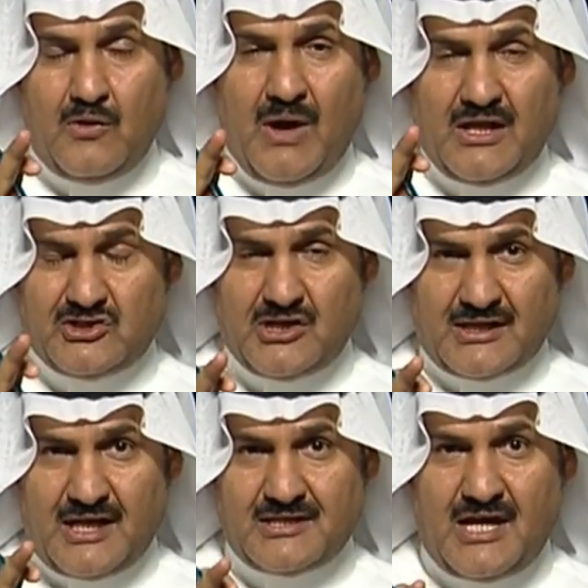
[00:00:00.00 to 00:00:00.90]
وهذا
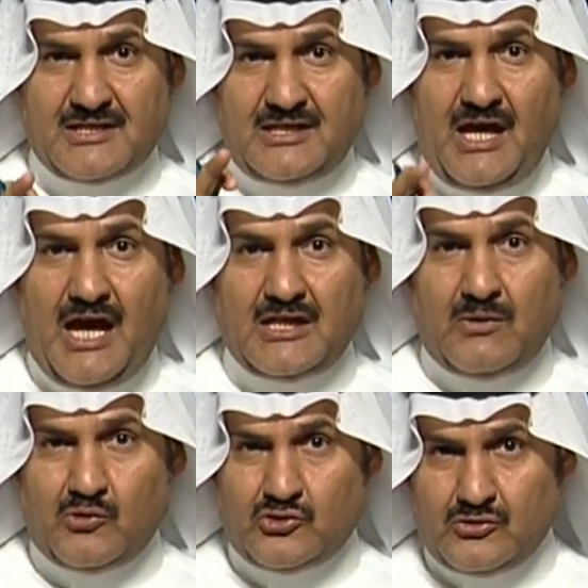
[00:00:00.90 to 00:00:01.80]
شرط أساسي
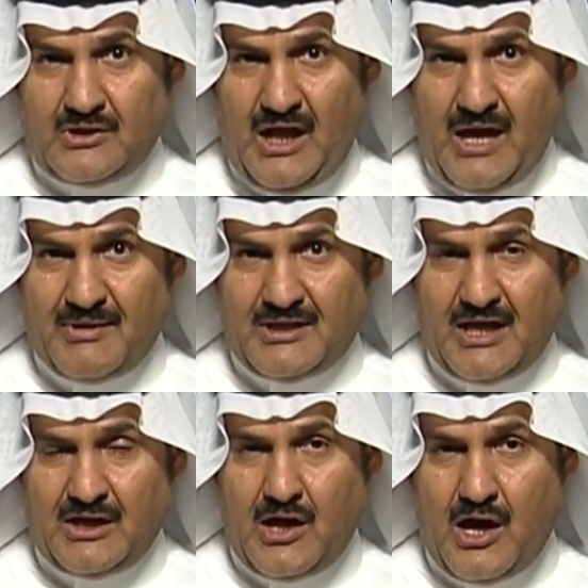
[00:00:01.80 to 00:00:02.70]
عدم وجود
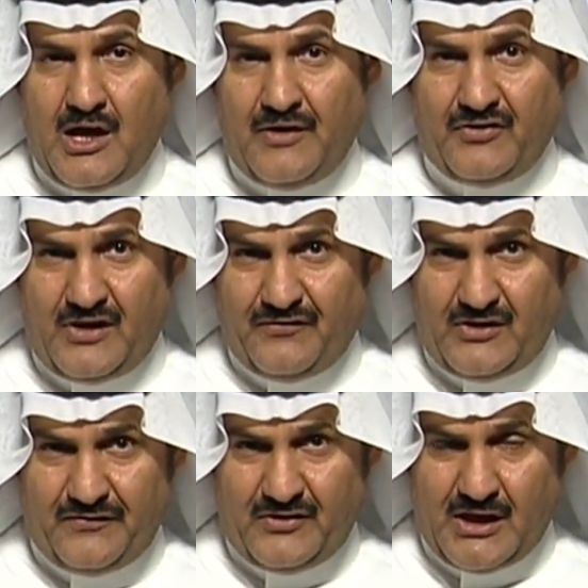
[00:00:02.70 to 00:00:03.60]
الحمدين آه، في
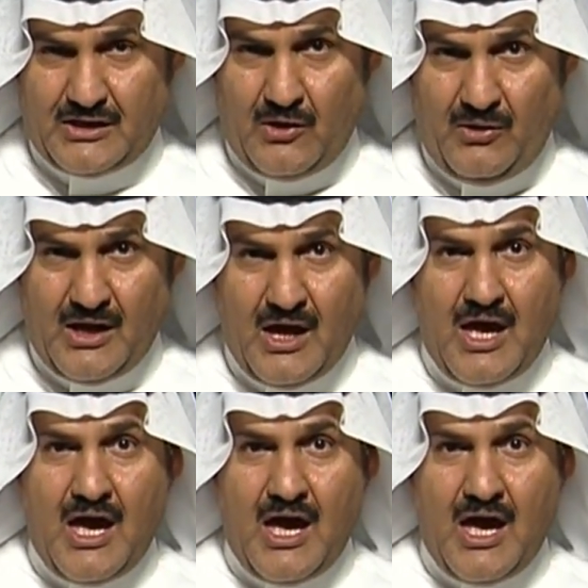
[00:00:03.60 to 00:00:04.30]
في في الدوحة